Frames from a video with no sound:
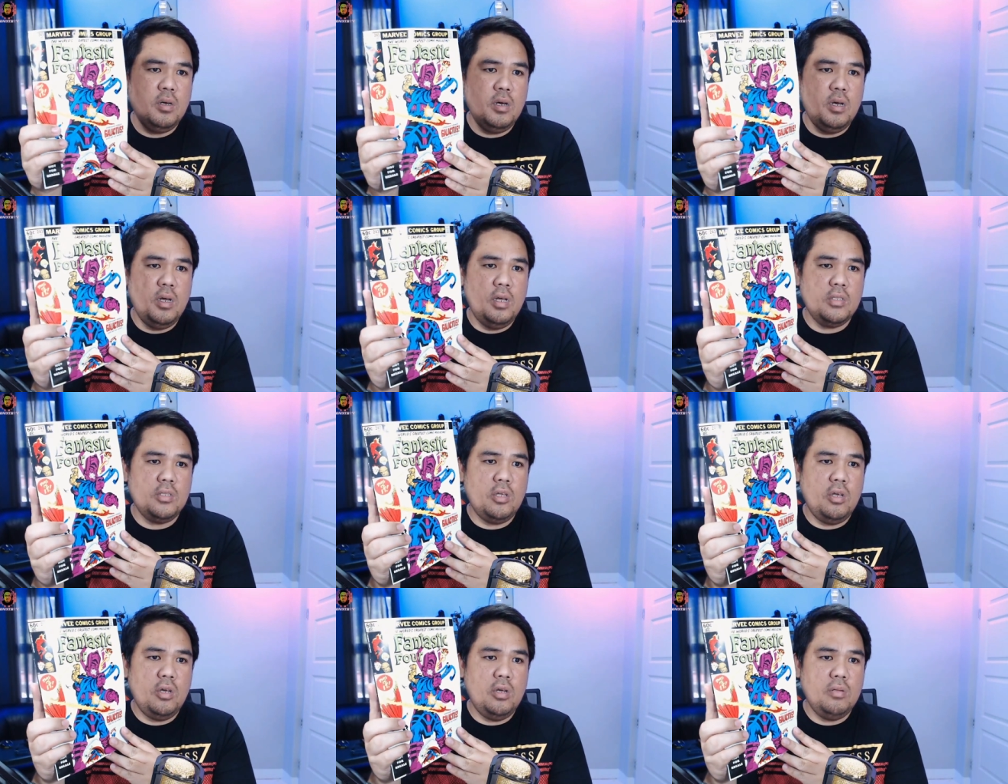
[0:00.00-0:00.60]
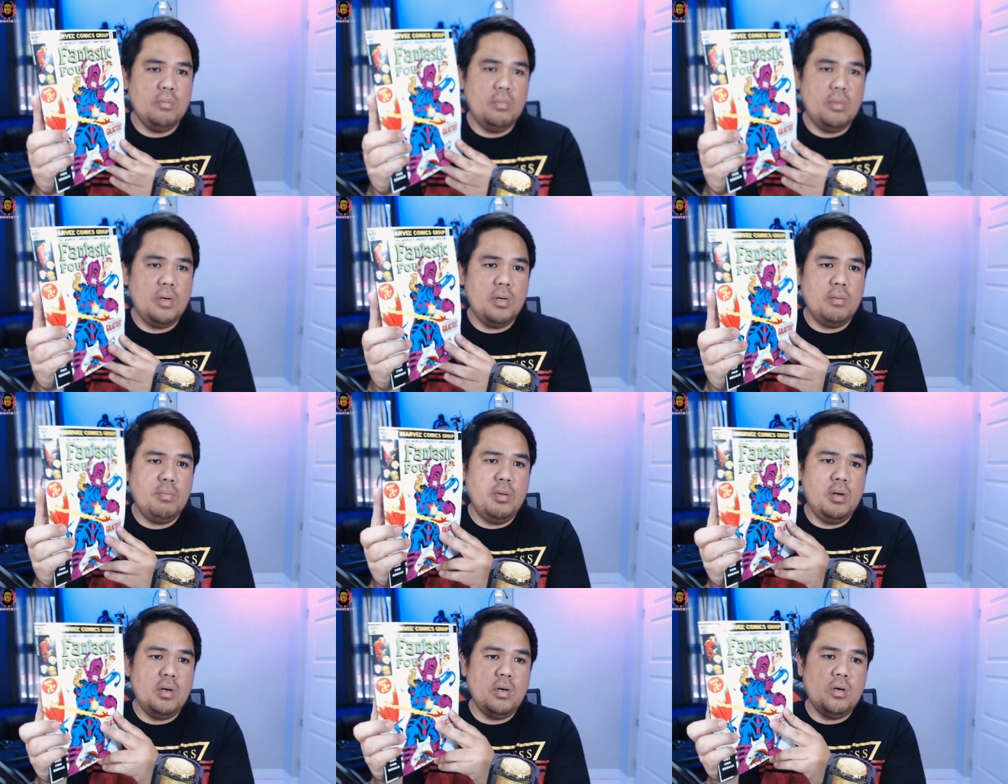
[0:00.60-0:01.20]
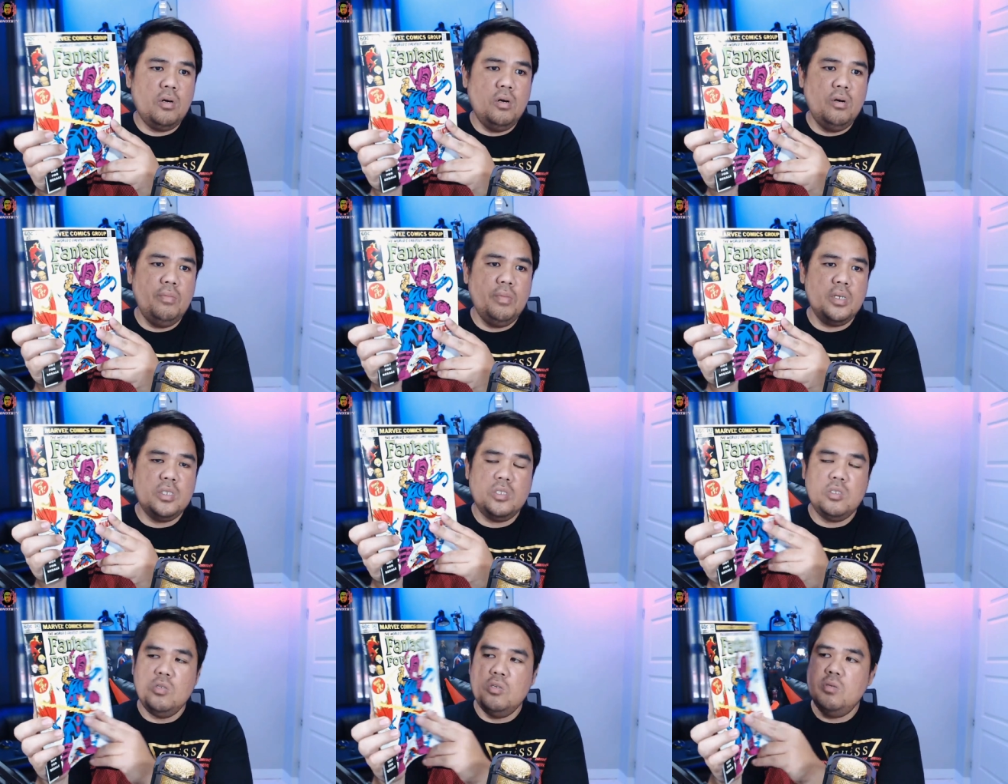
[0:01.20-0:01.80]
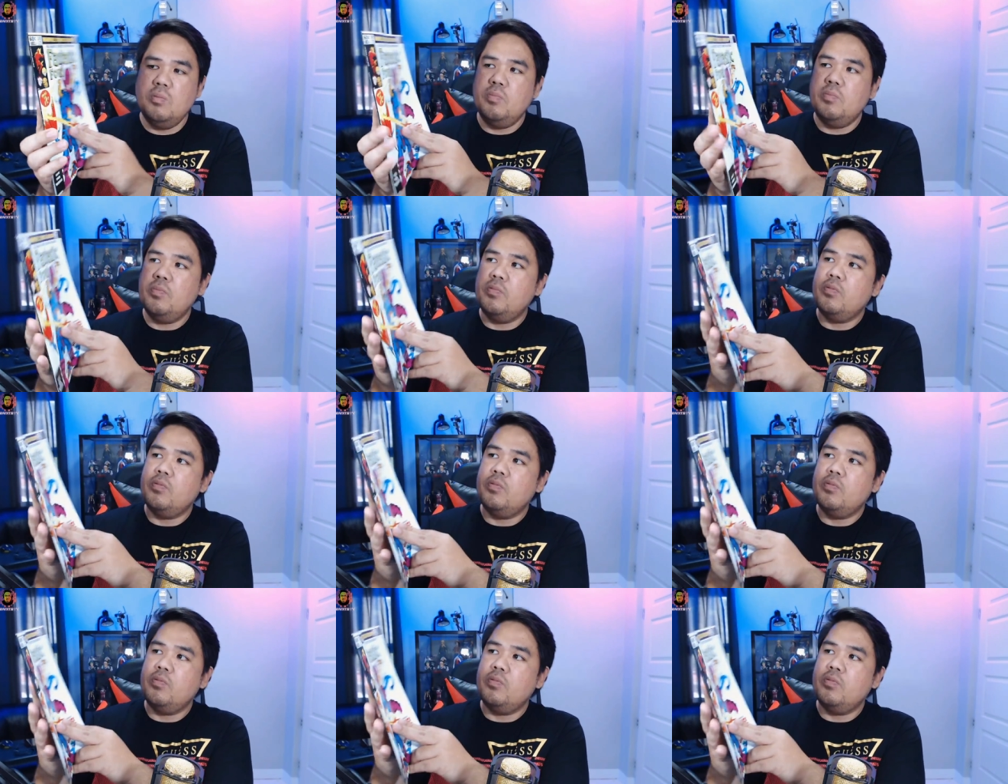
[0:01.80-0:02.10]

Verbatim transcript: Ito yon Marvel Comics Group.